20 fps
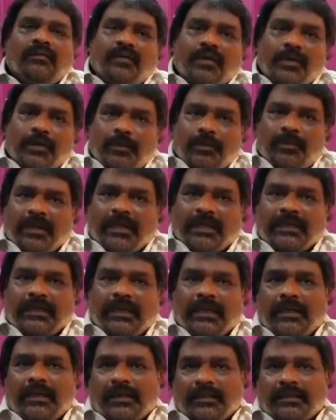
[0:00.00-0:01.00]
வெறும்
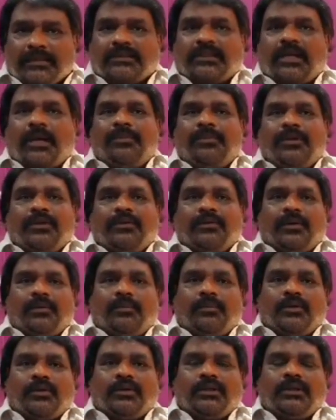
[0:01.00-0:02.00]
வயிற்றில் இதை சாப்பிட்டுட்டு
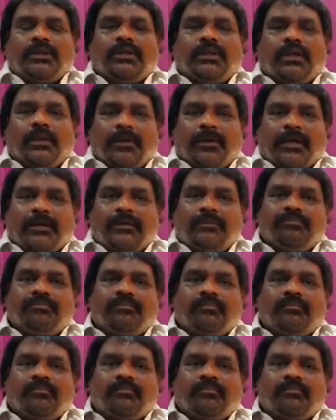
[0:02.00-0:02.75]
வரும்போது நமக்கு